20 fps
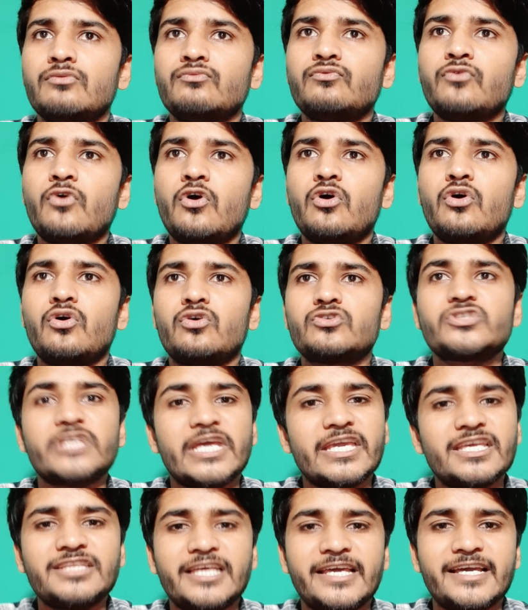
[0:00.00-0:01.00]
वो
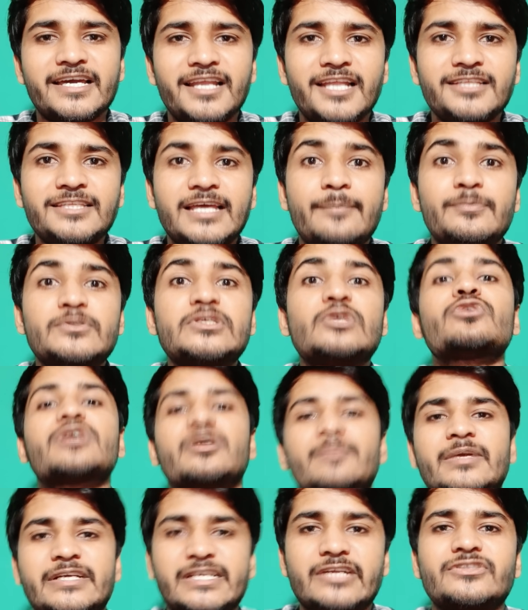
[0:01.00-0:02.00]
सही था गलत आप जरूर
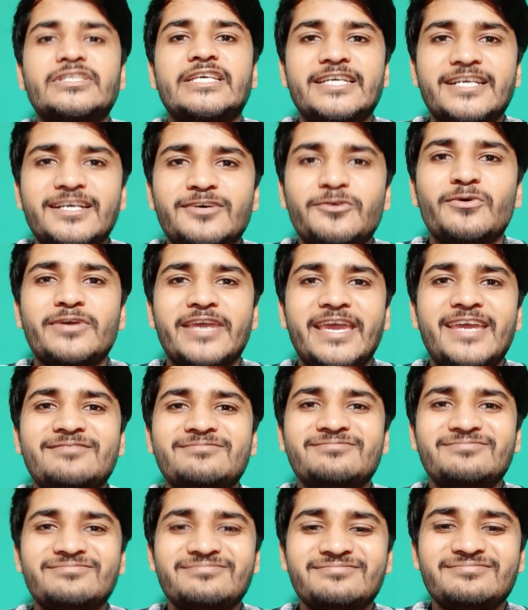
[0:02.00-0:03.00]
कमेंट करके बताइएगा
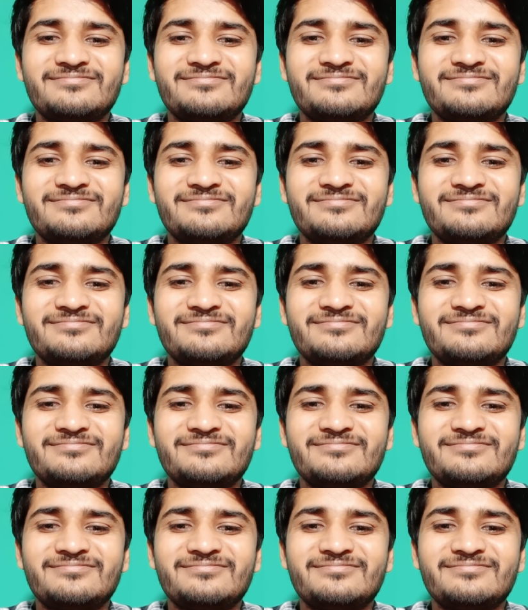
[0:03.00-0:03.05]
ओके